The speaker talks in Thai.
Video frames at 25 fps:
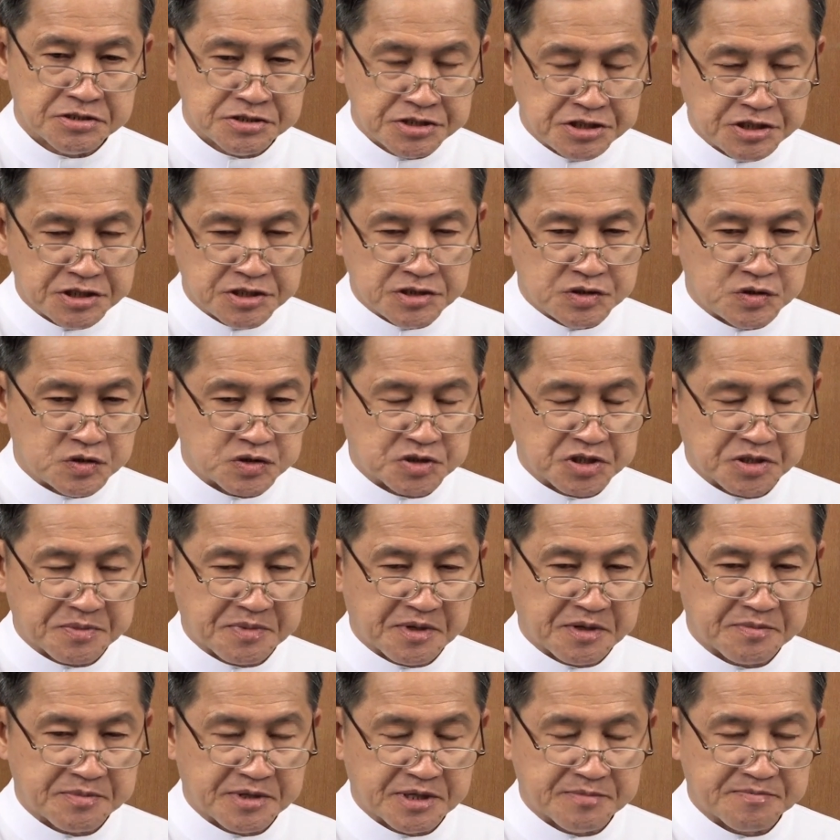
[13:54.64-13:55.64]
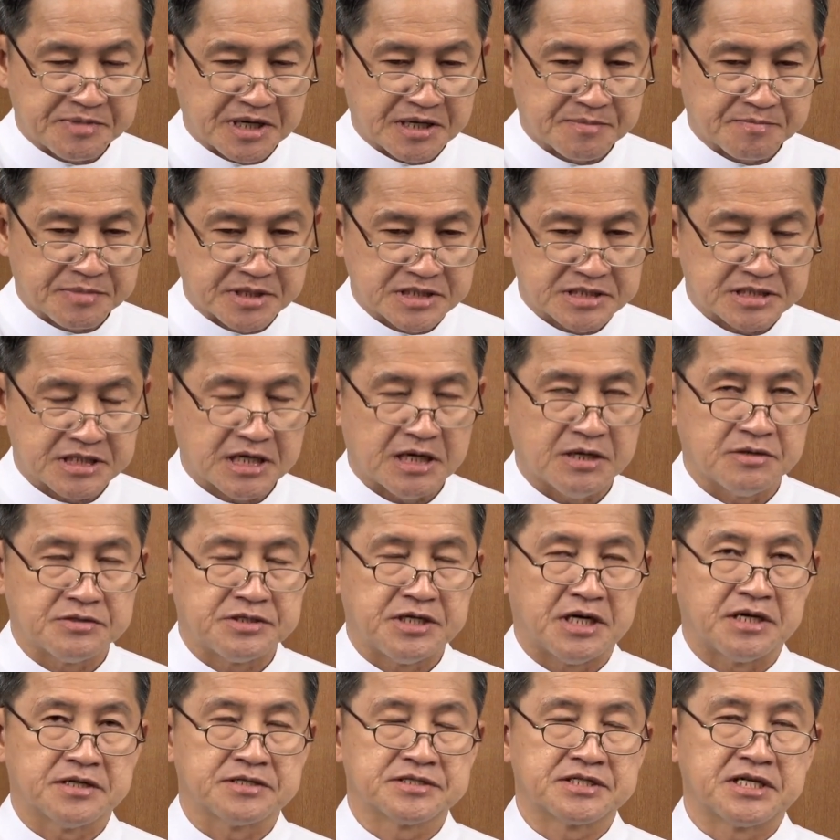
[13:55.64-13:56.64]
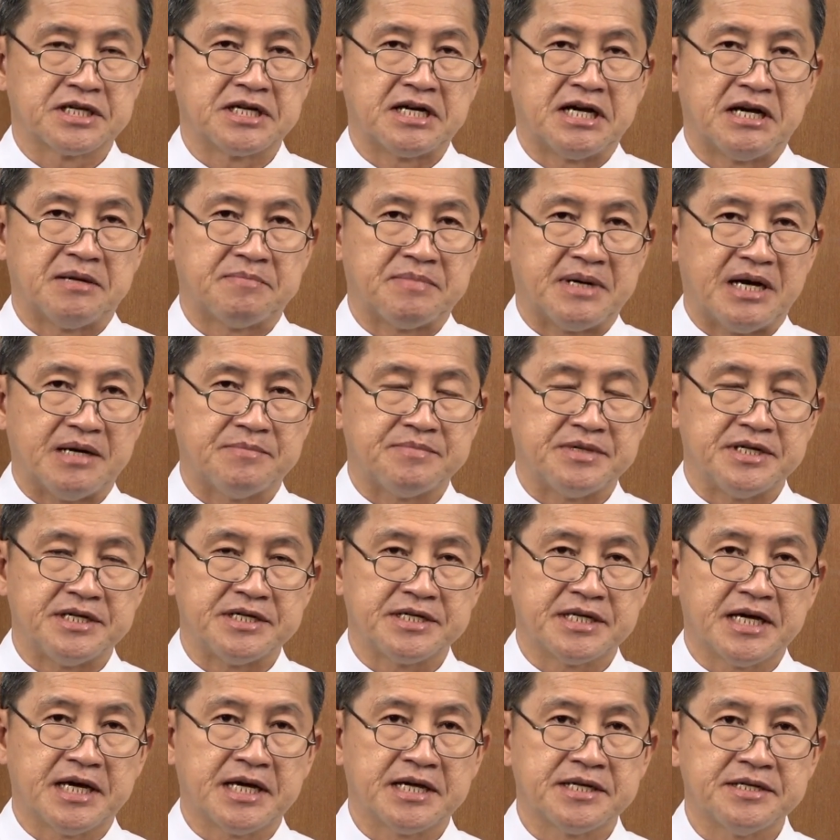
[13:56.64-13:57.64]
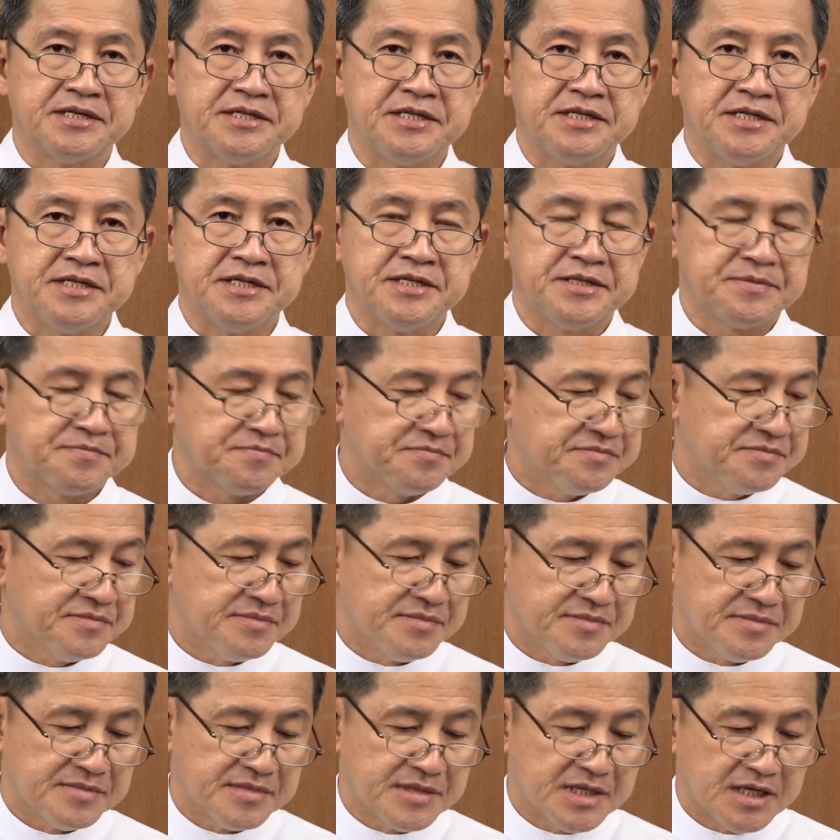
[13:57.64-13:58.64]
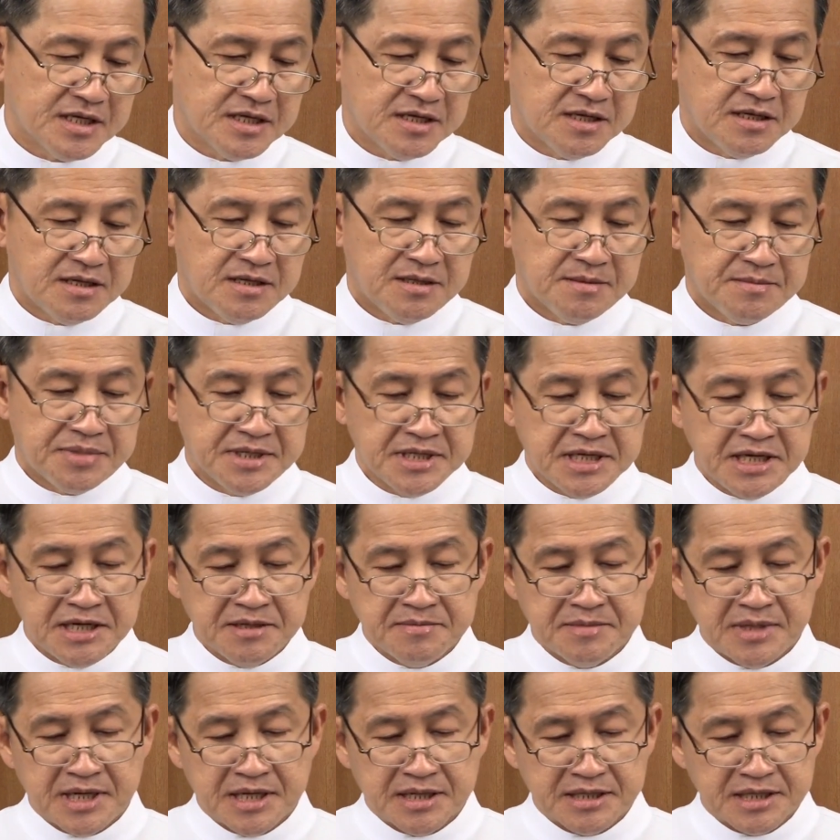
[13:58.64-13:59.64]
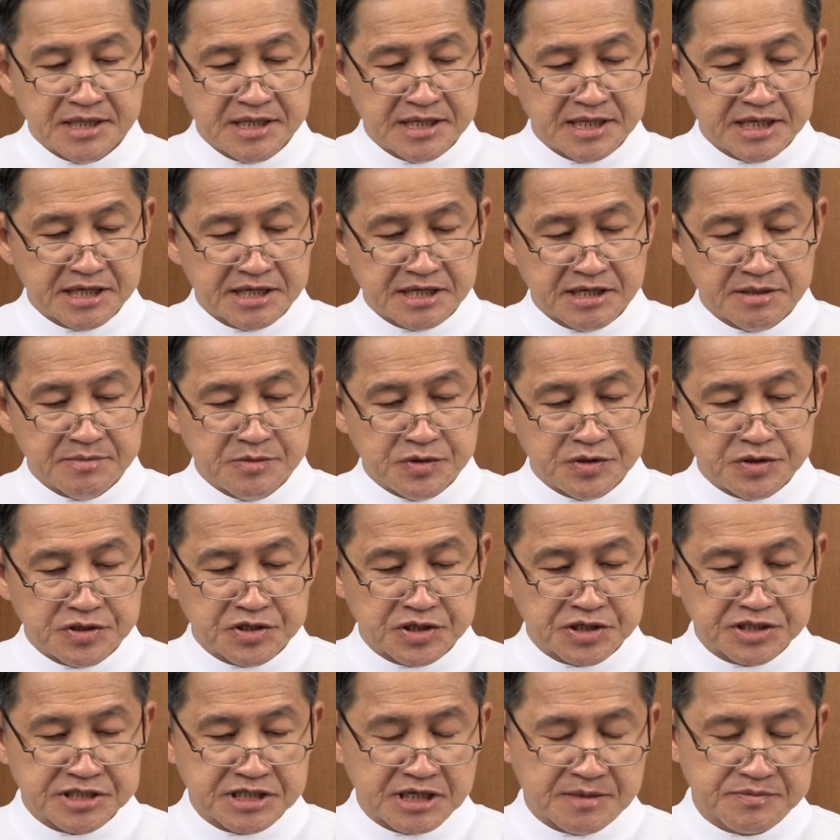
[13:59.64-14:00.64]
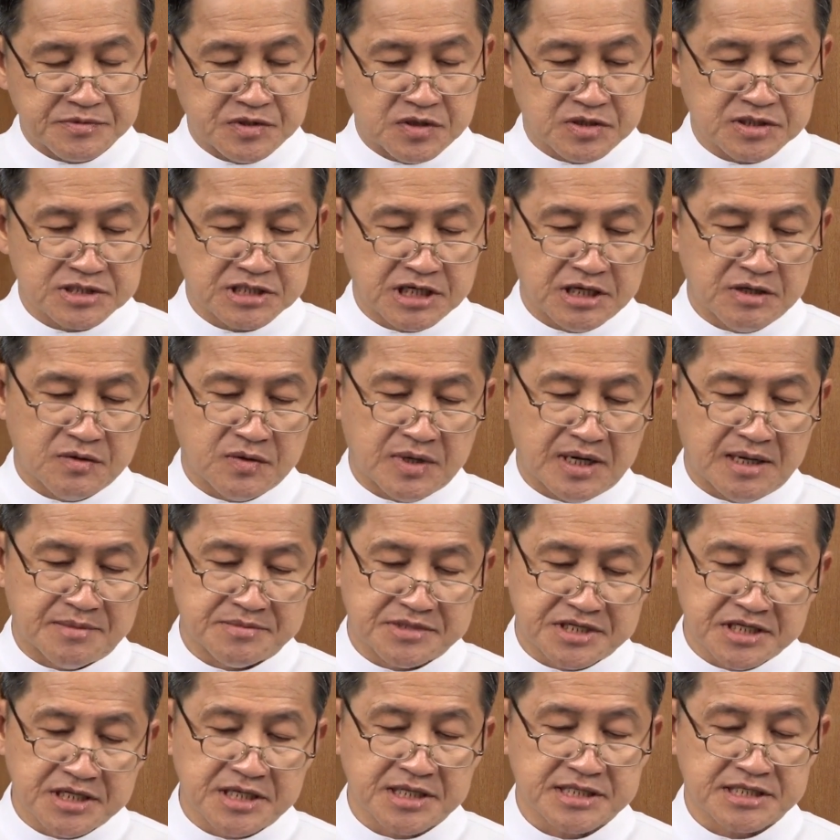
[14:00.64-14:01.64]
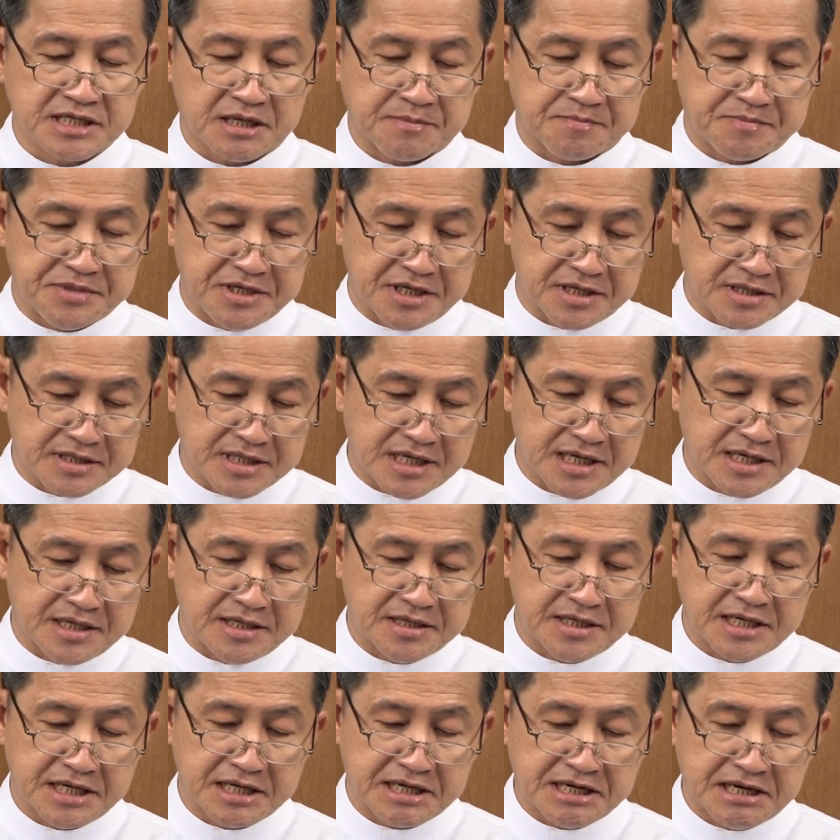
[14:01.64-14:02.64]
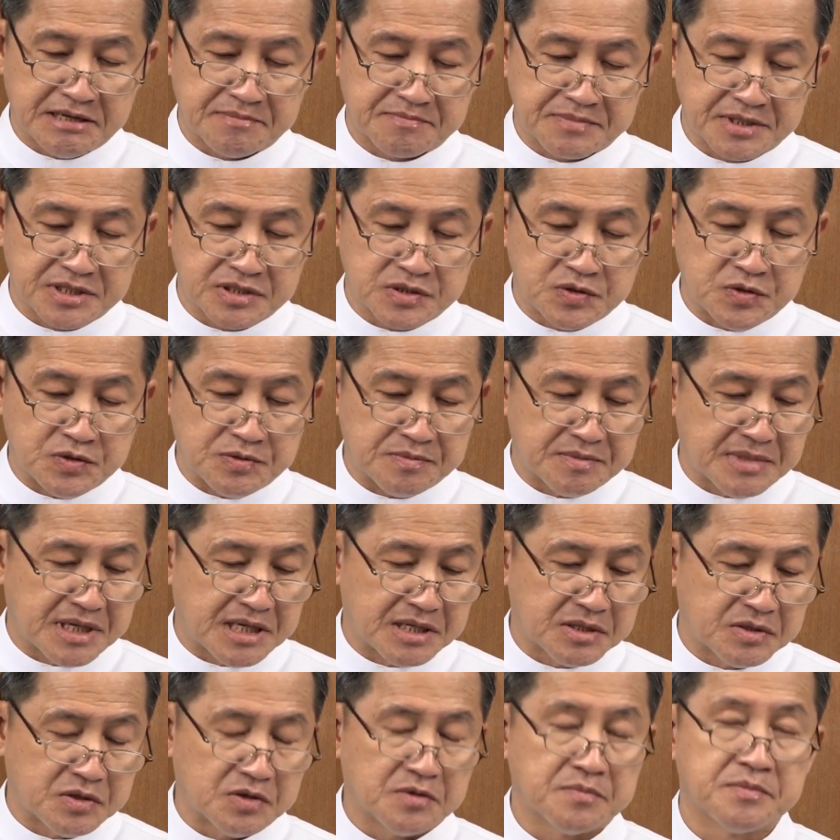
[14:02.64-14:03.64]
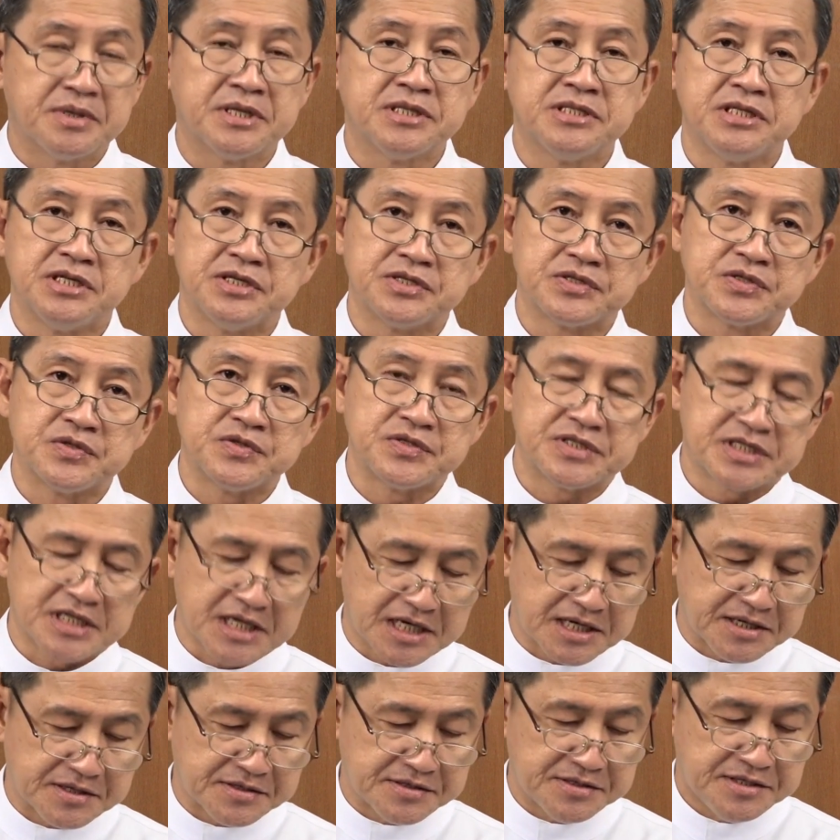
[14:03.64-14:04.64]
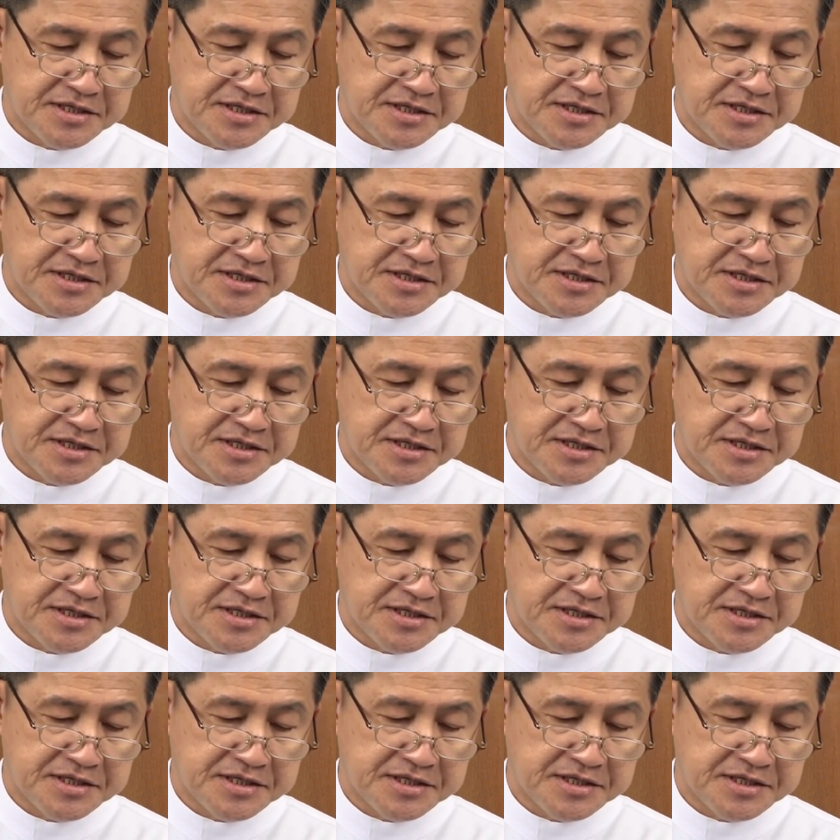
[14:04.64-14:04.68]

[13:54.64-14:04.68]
ยืนอยู่เฉพาะพระพักพระเจ้าอย่างสง่าผ่าเผยได้พระนางมารีและนักบุญยอทรัพย์ต้องใช้ความเชื่อสักเพียงใดในการประสูติมาของพระเยซูเจ้า